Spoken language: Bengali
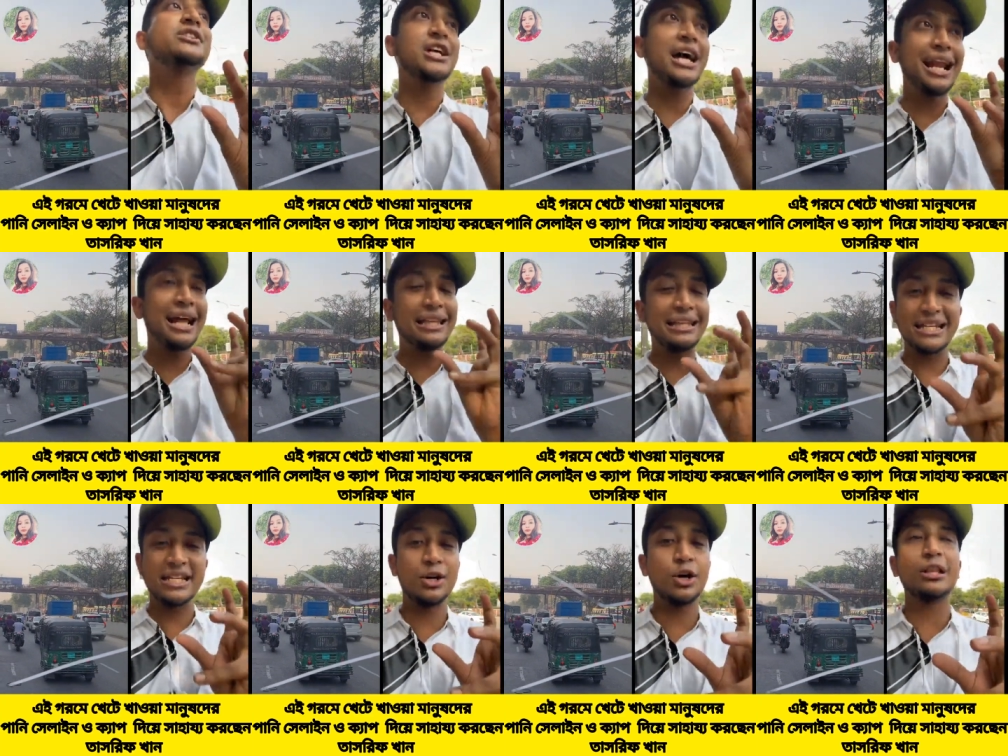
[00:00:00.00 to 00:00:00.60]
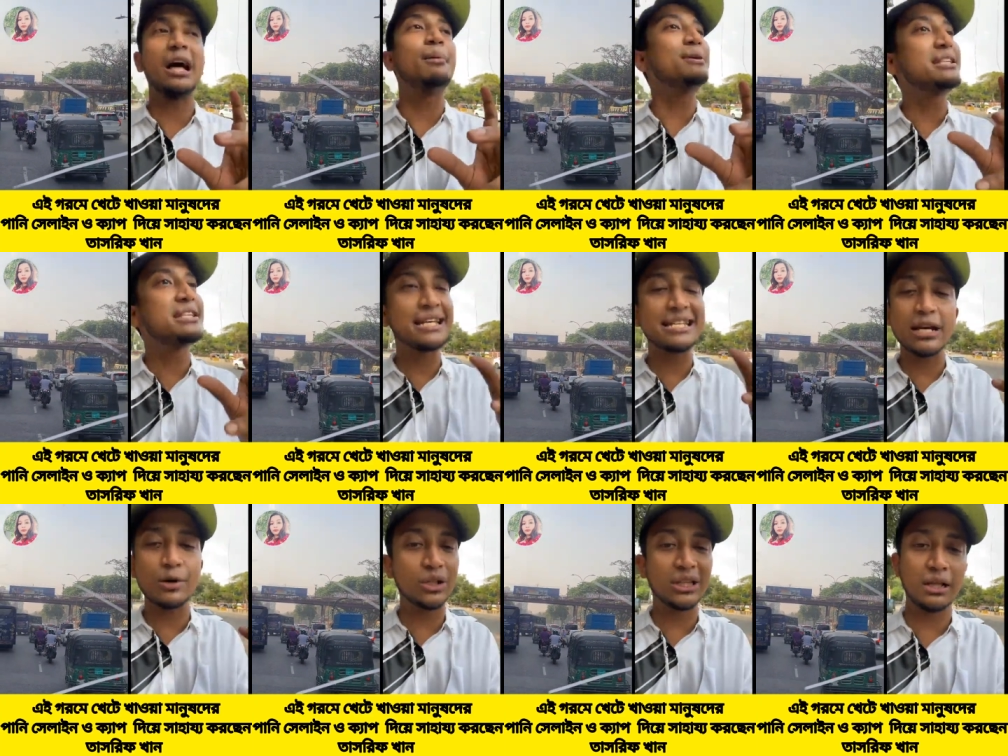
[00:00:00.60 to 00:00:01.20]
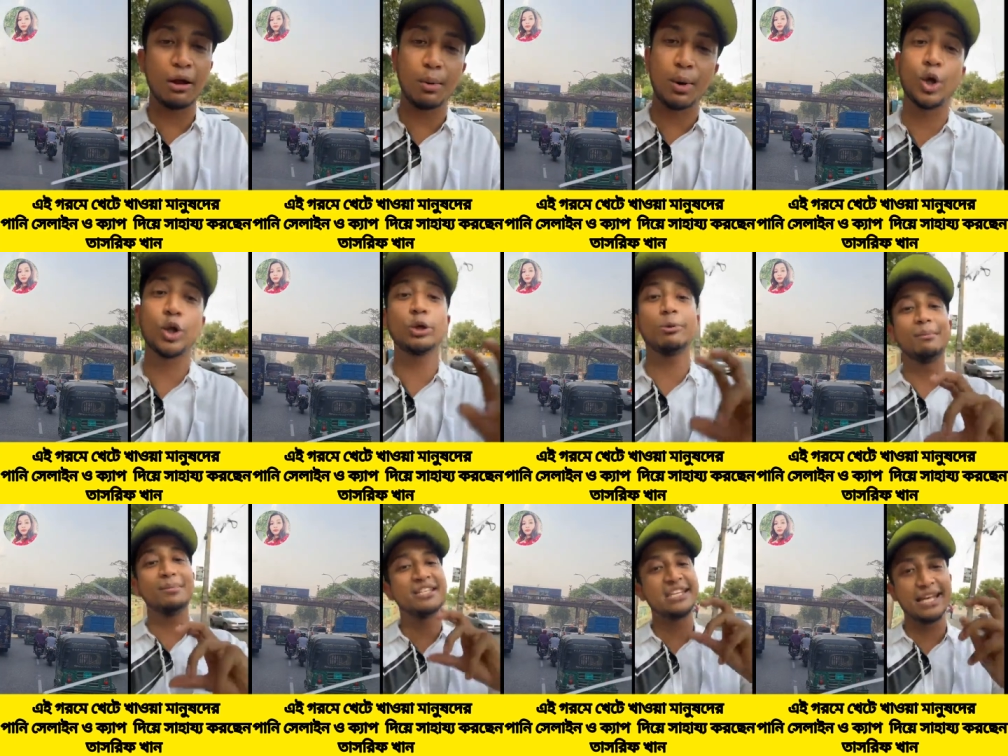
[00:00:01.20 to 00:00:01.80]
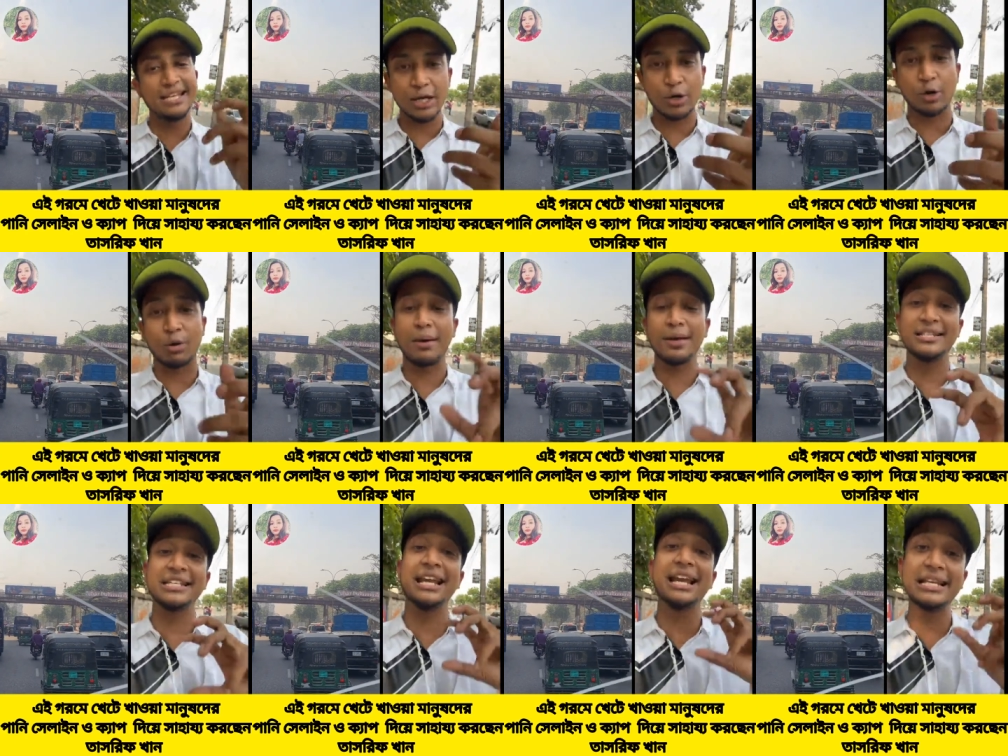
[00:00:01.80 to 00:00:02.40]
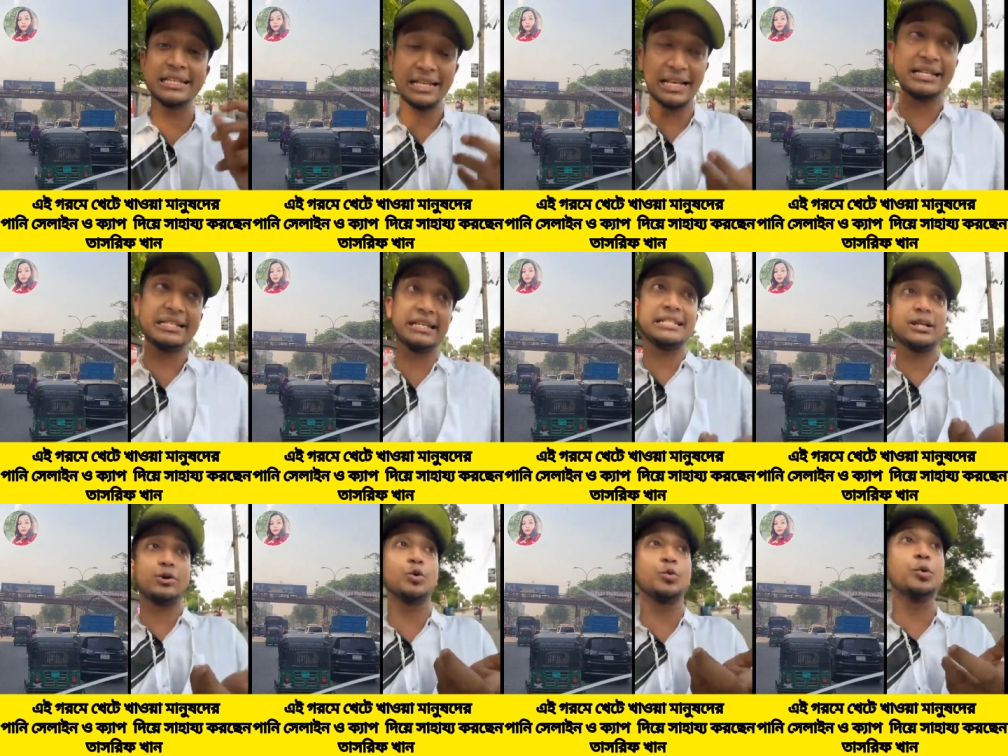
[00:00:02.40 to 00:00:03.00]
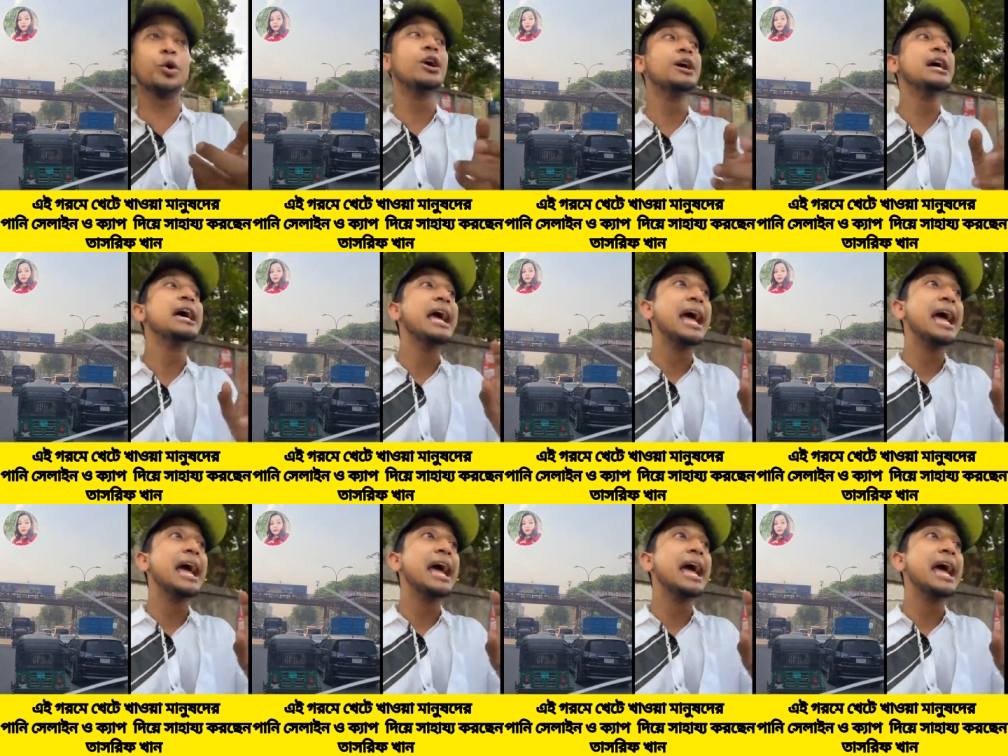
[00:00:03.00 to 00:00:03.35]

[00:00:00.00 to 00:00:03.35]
সারা দেশে হয়তো আমি যে যে করতে পারবো না অথবা আমি যে যে করবো জেলায় জেলায় যে যে করবো